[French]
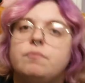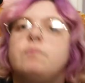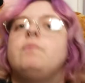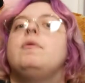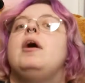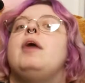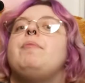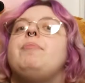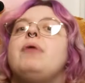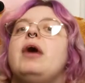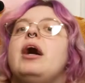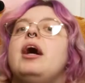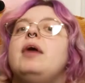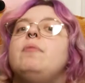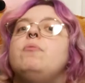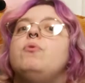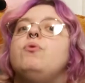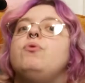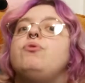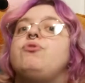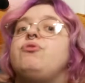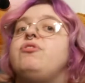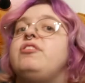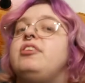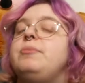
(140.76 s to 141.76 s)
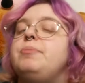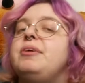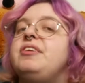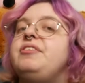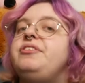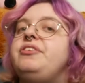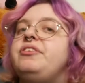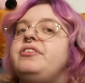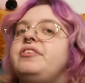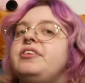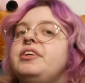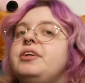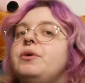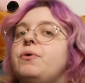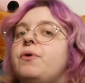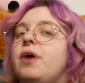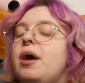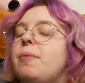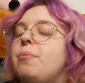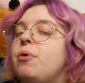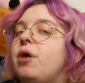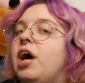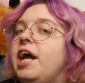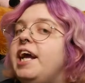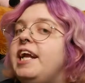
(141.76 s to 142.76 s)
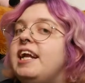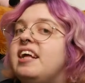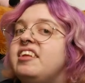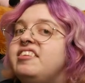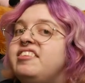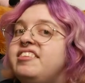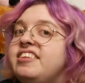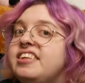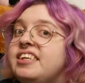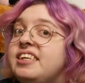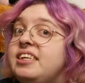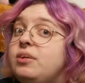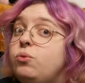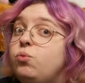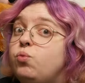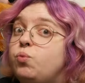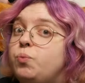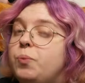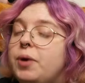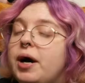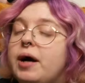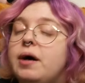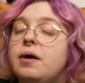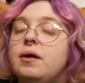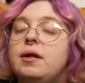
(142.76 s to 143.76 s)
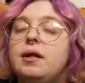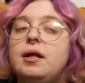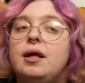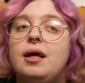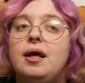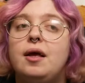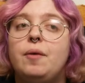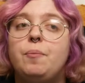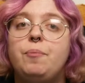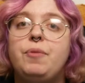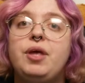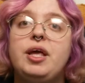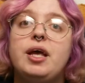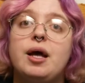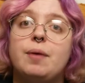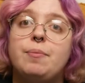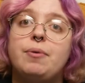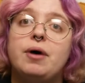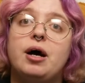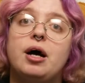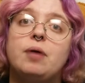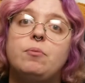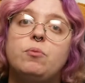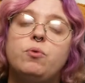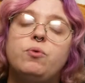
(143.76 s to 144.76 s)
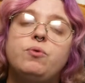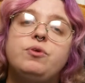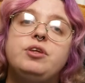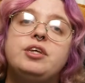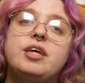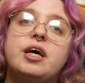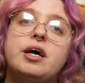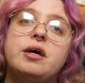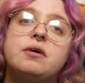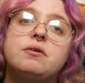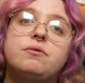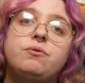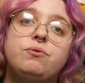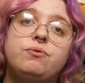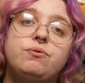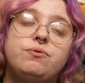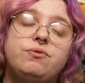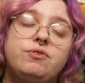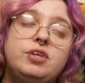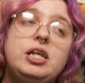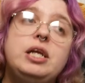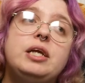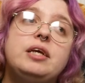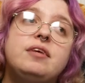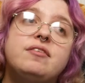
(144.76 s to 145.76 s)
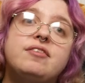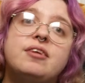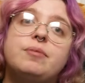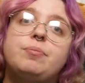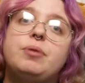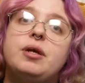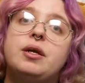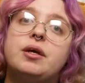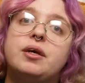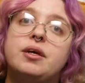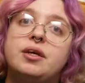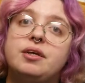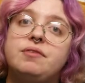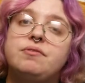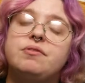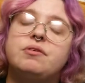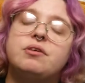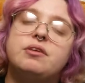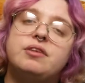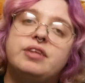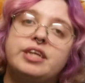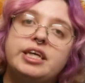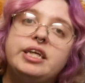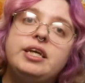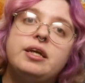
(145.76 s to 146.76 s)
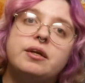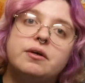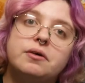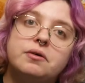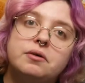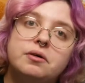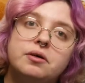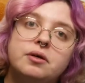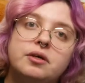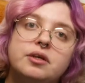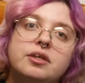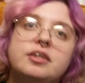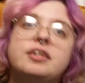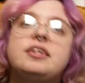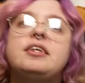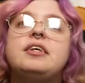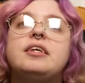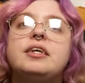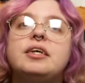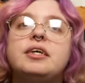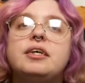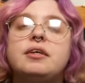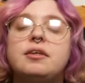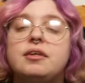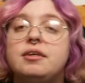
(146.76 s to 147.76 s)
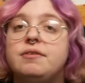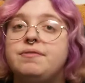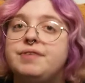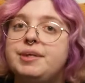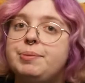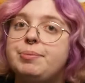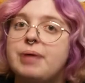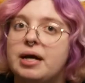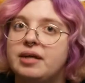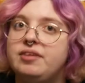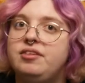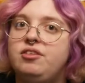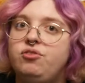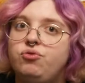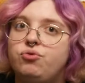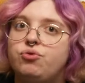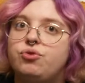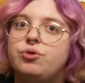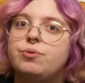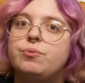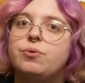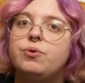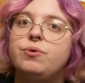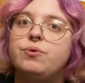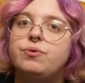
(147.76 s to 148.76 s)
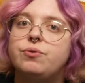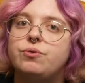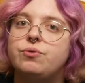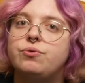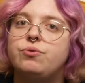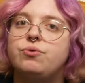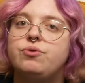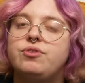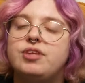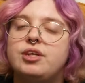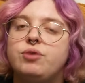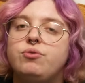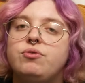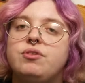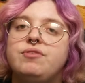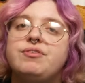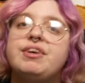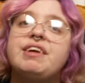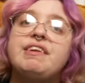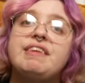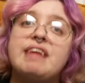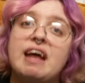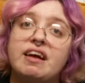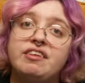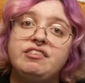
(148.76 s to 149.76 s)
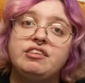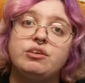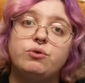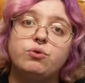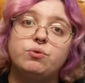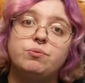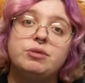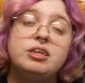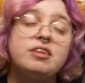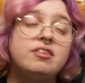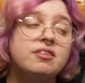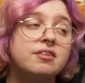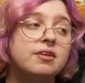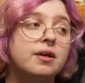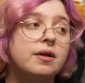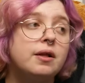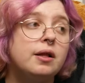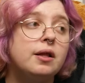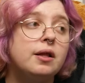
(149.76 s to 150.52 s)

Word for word: Apparemment, je sais pas si c'est en rapport avec la série ou pas, mais apparemment il y a une ville qui s'appelle Riverdale, qui, est, qui fait partie justement de cet univers d'Archie Comics.